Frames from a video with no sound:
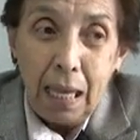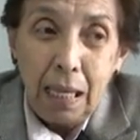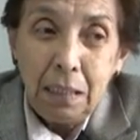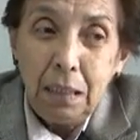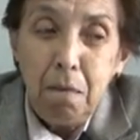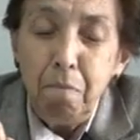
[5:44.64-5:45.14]

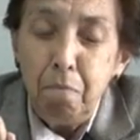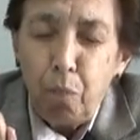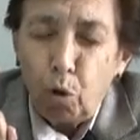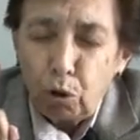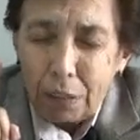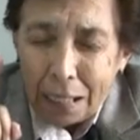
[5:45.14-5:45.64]
es
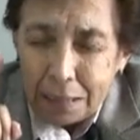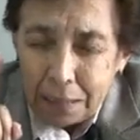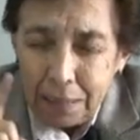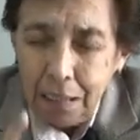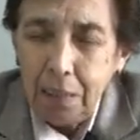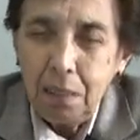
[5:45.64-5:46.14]

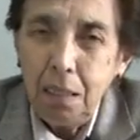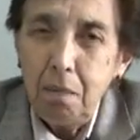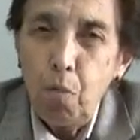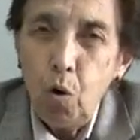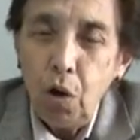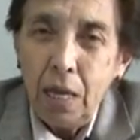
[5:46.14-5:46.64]

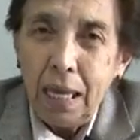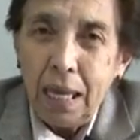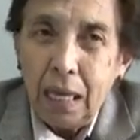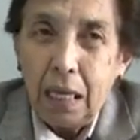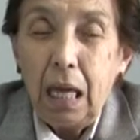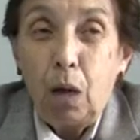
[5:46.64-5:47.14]
importantísimo
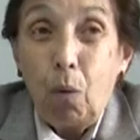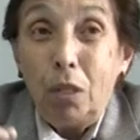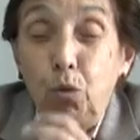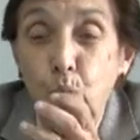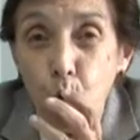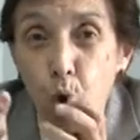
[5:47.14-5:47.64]
que
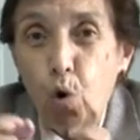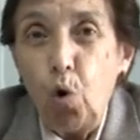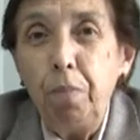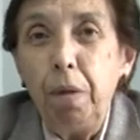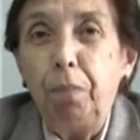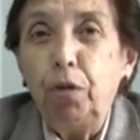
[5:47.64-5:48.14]
cuando uno
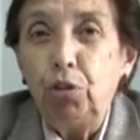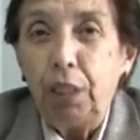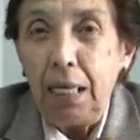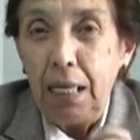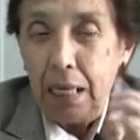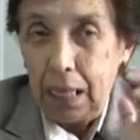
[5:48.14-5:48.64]
come
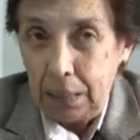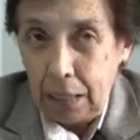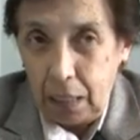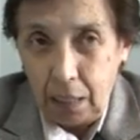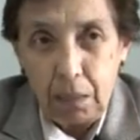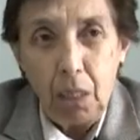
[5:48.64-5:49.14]
proteína
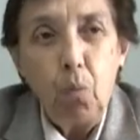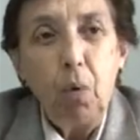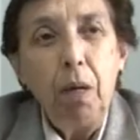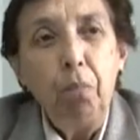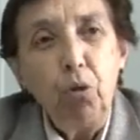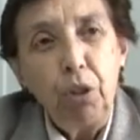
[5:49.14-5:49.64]
de ese
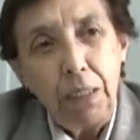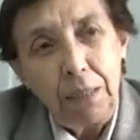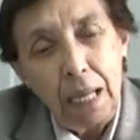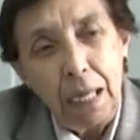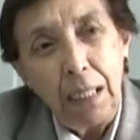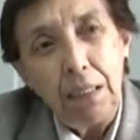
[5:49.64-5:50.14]
huevo, de
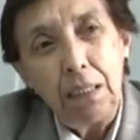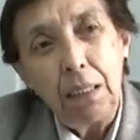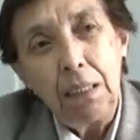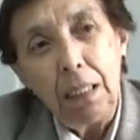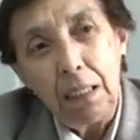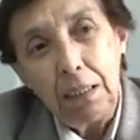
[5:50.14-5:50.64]
esa
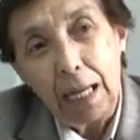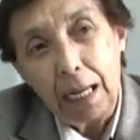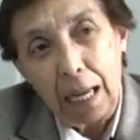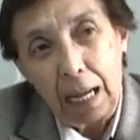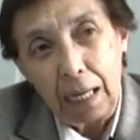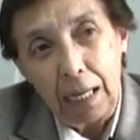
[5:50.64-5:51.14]
leche, de esa
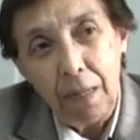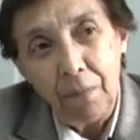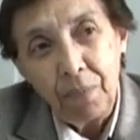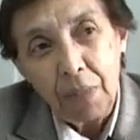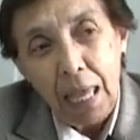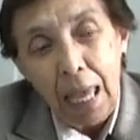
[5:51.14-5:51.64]
carne,
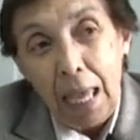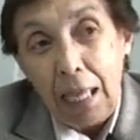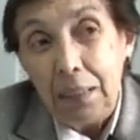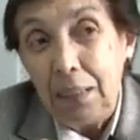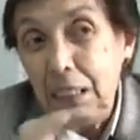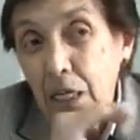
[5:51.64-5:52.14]

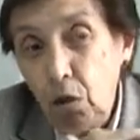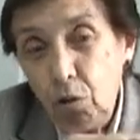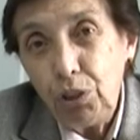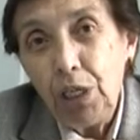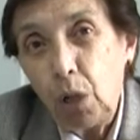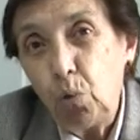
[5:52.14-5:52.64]
si
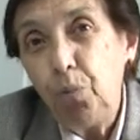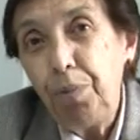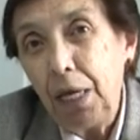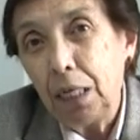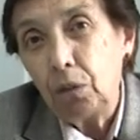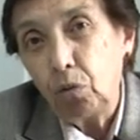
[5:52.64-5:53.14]
no se ha
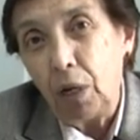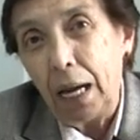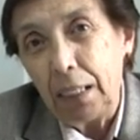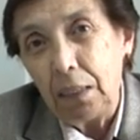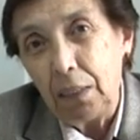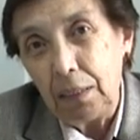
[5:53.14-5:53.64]
cubierto
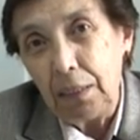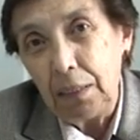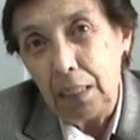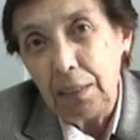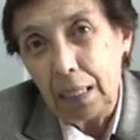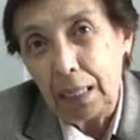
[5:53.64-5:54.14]
la
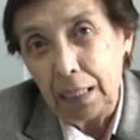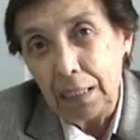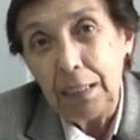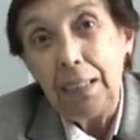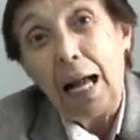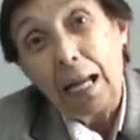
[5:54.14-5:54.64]
necesidad
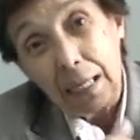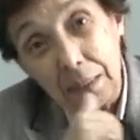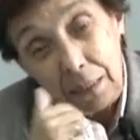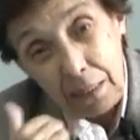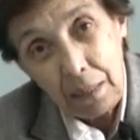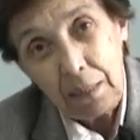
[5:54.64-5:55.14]
energética que
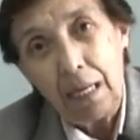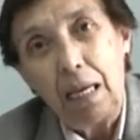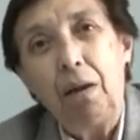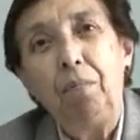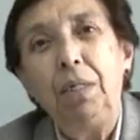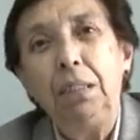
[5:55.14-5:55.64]
sí se
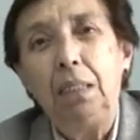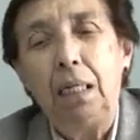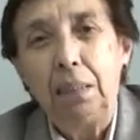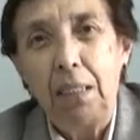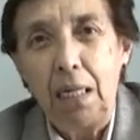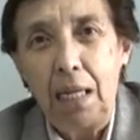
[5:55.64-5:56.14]
la brinda
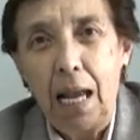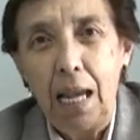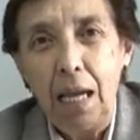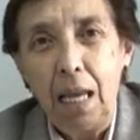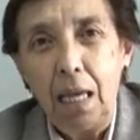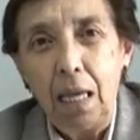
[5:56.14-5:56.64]
el cereal,